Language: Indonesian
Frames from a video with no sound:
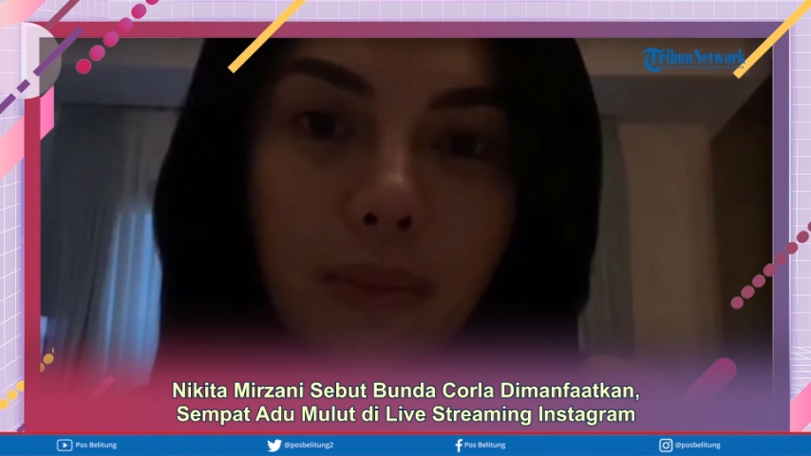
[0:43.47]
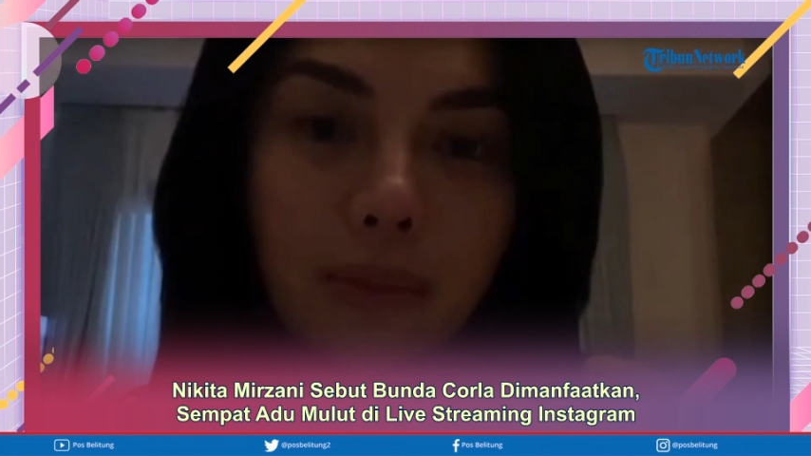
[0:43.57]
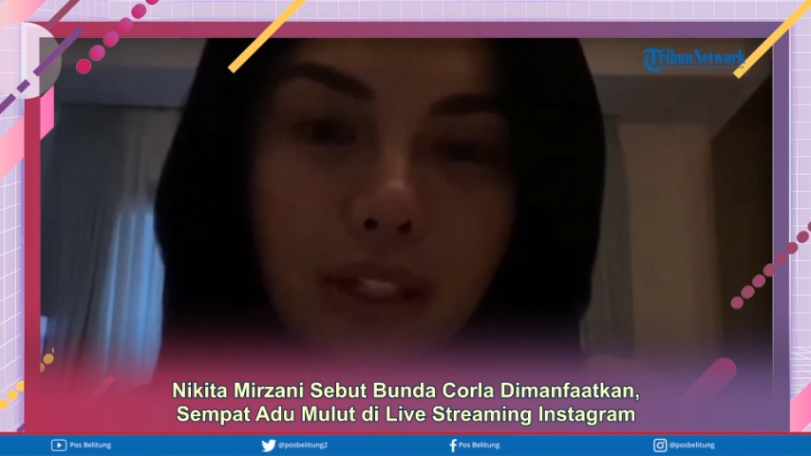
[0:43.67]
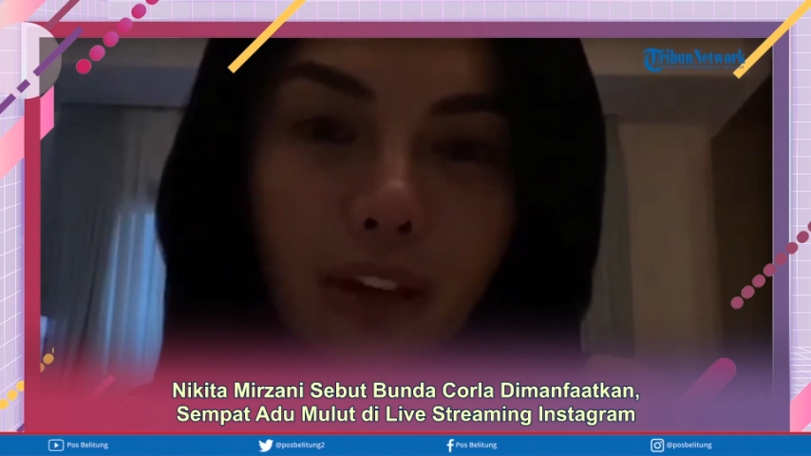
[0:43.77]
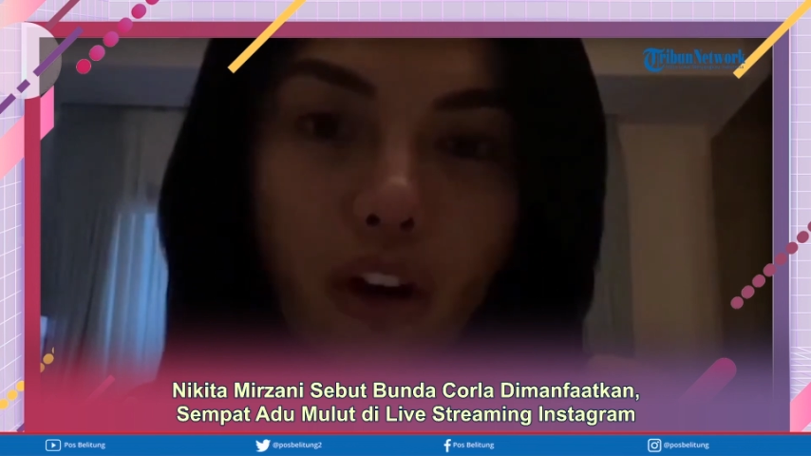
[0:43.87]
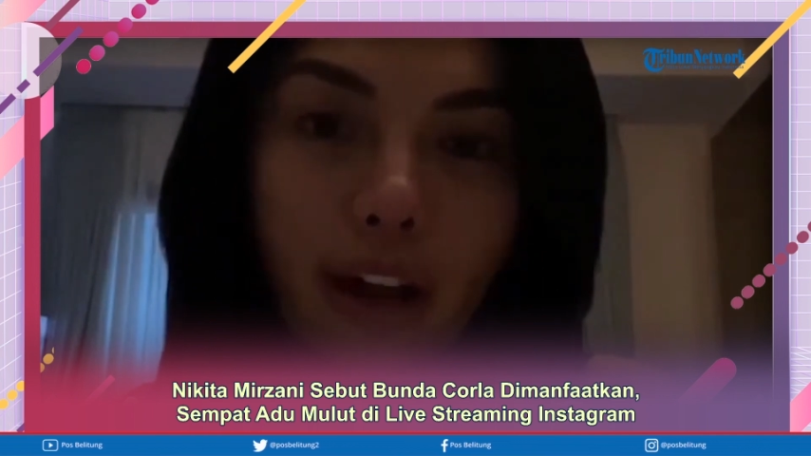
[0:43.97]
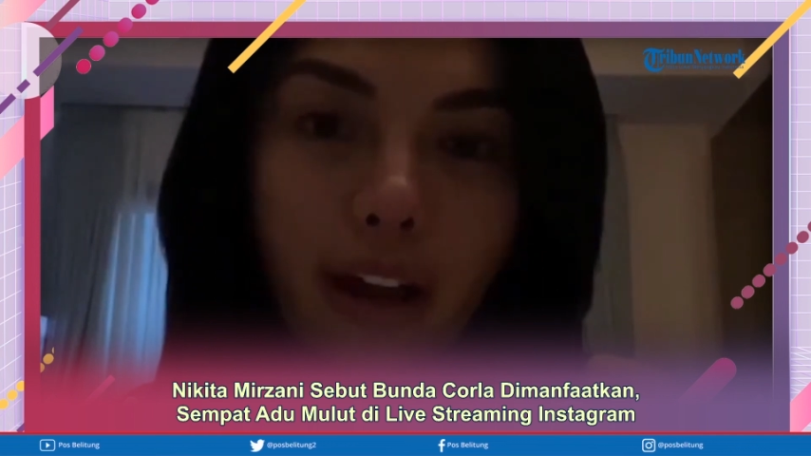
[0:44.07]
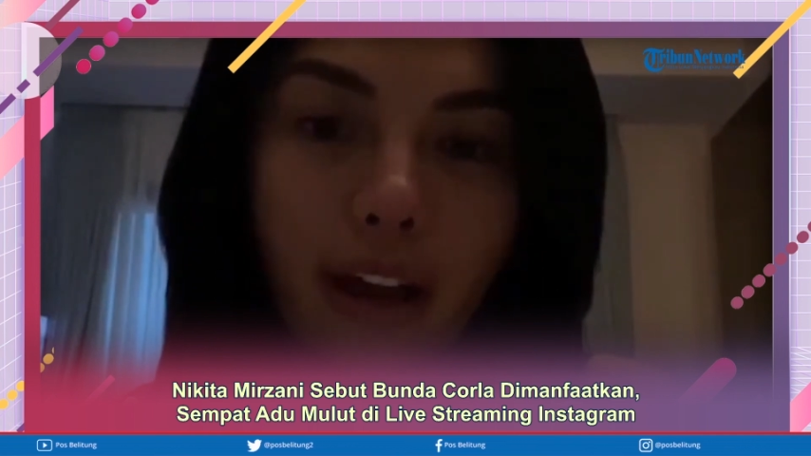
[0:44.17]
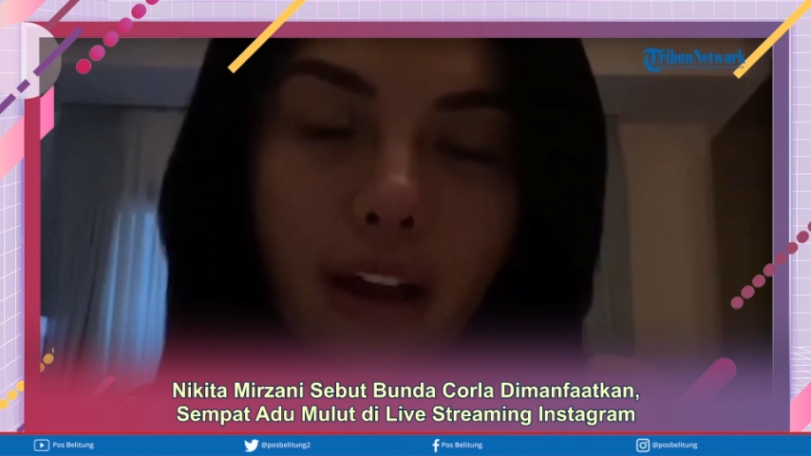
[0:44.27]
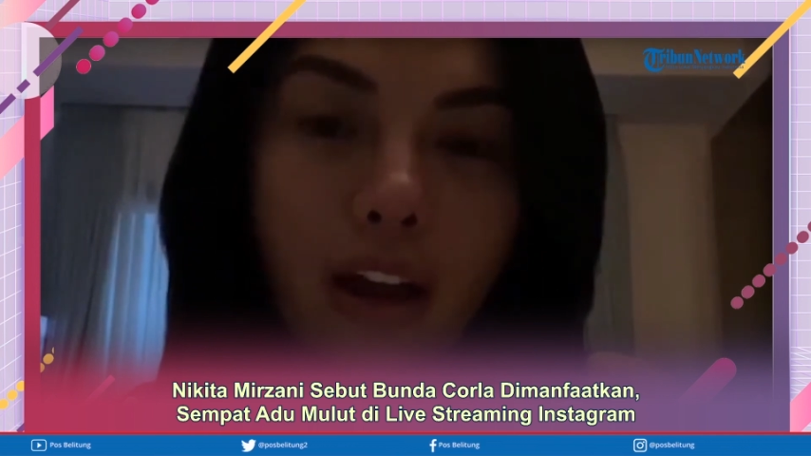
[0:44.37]
menggelar
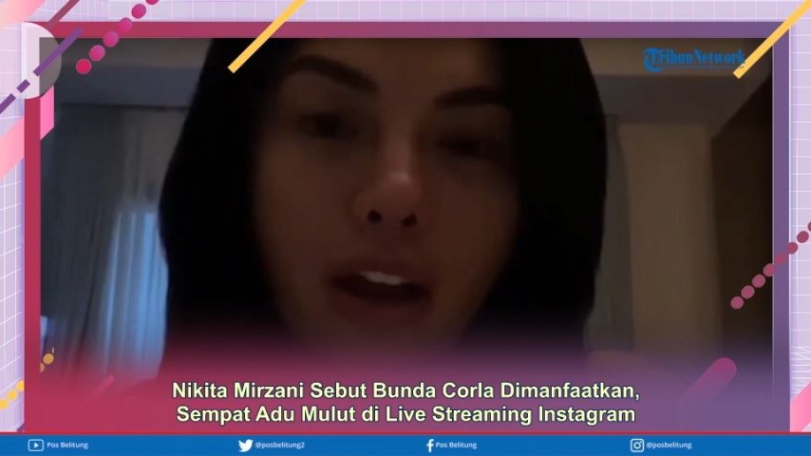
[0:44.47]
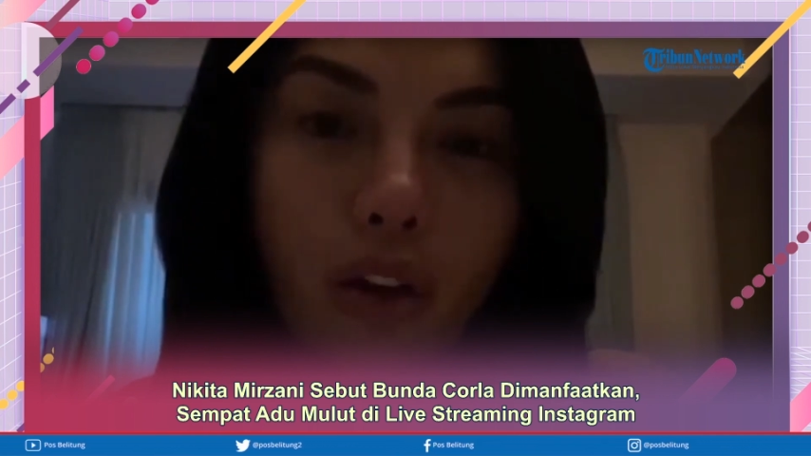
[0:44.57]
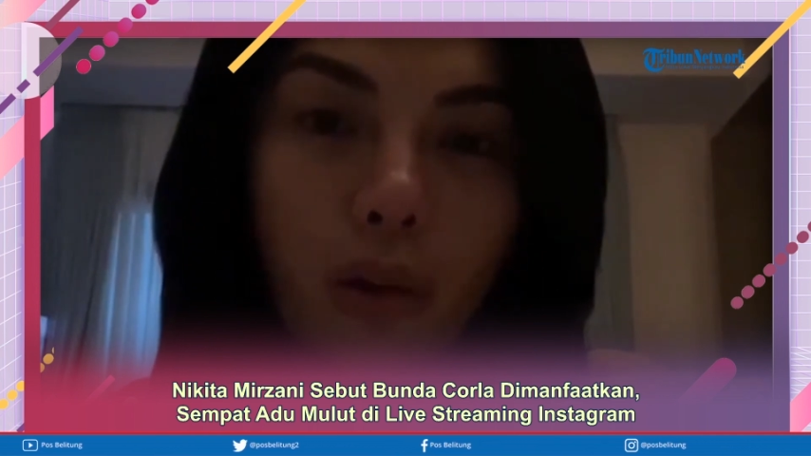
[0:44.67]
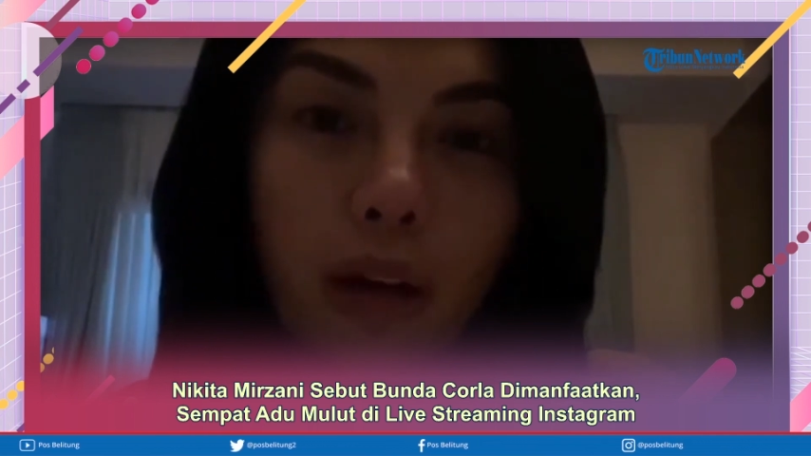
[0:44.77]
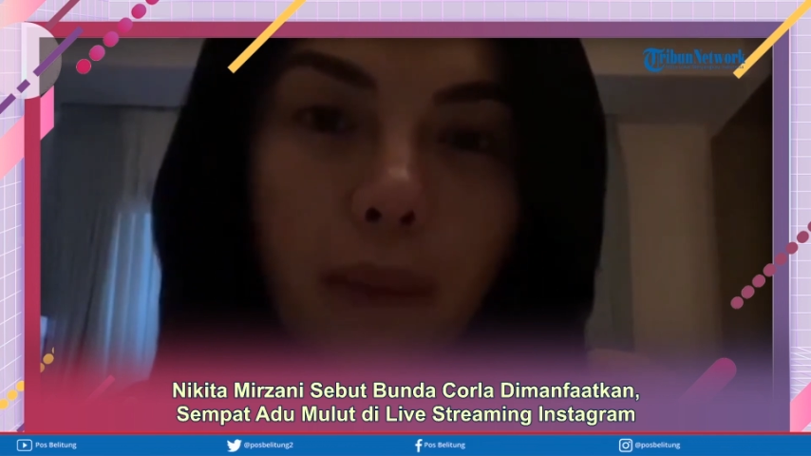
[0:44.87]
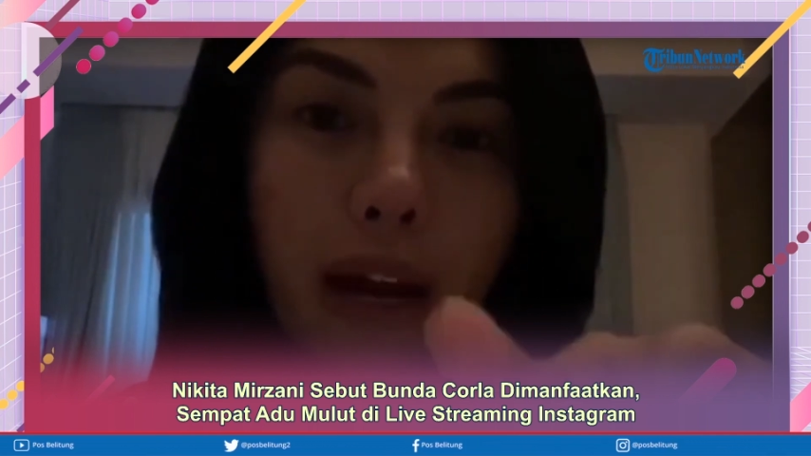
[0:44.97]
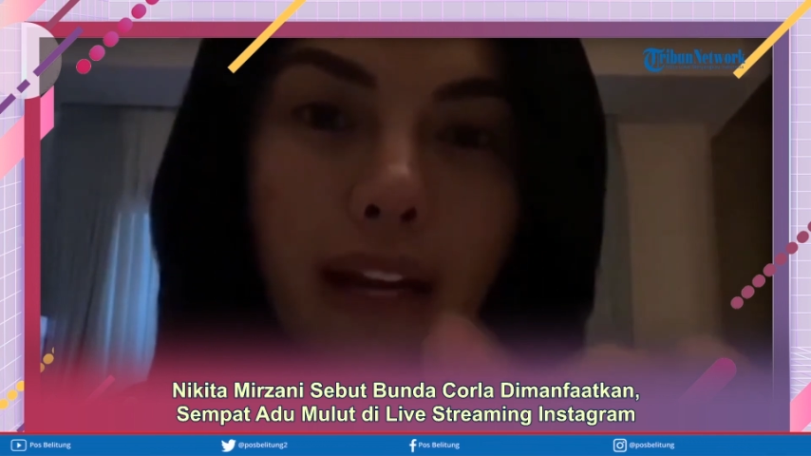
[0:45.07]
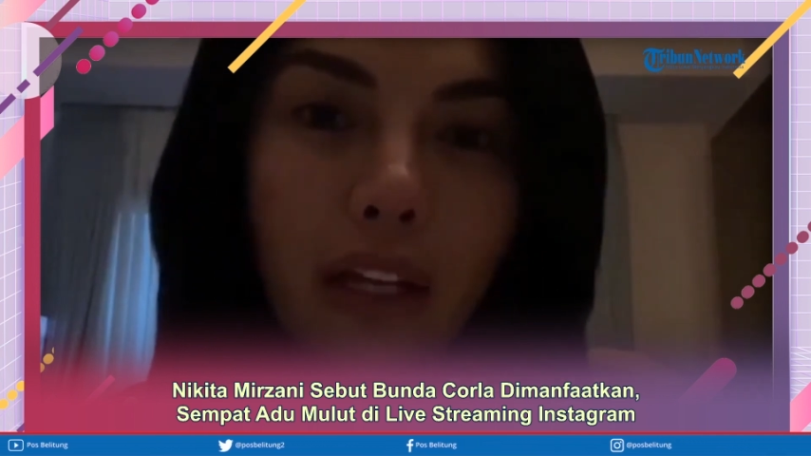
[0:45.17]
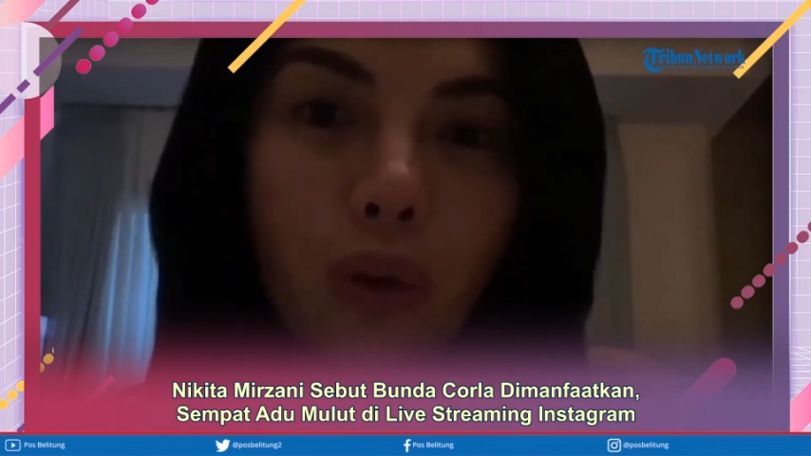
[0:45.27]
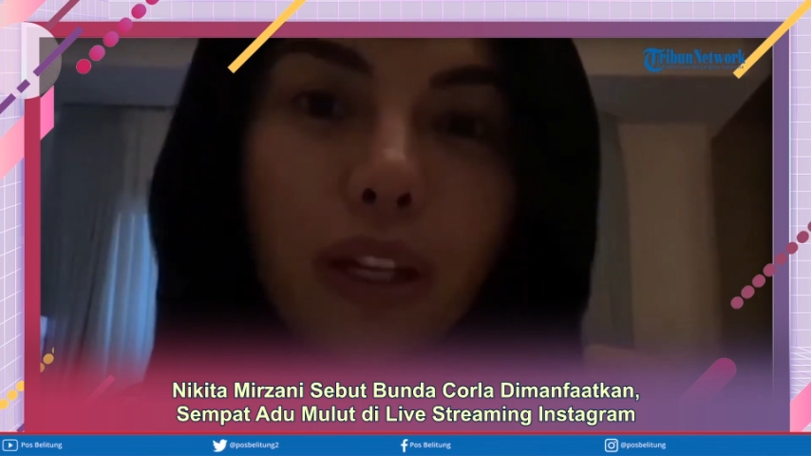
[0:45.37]
acara jumpa
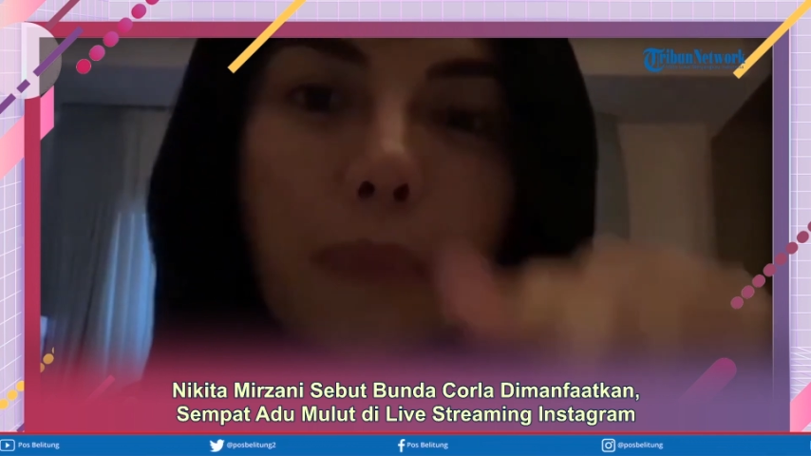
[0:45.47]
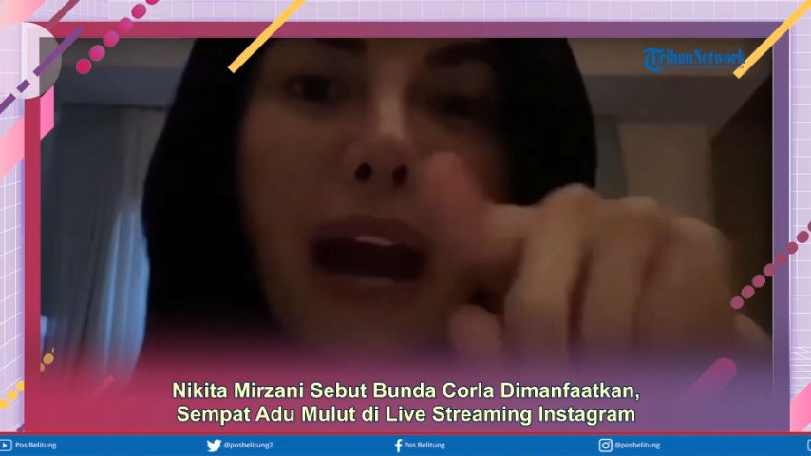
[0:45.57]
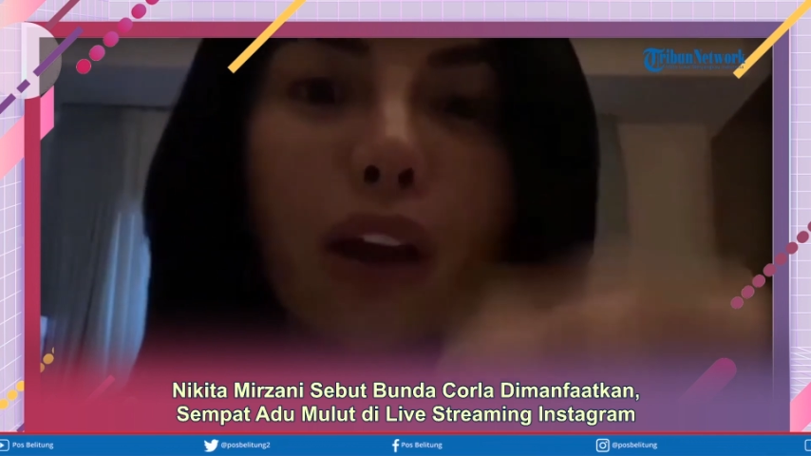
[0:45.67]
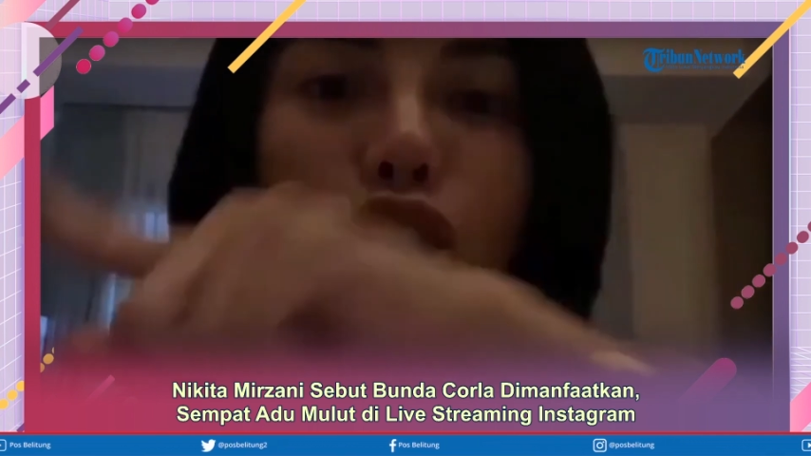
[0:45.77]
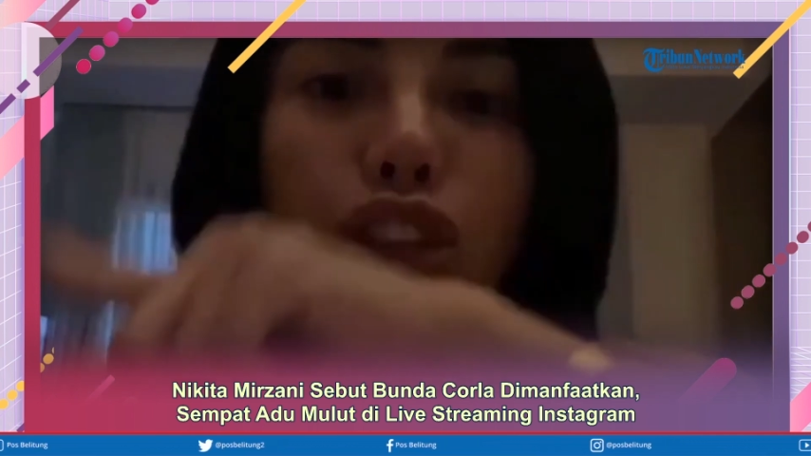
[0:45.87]
fans.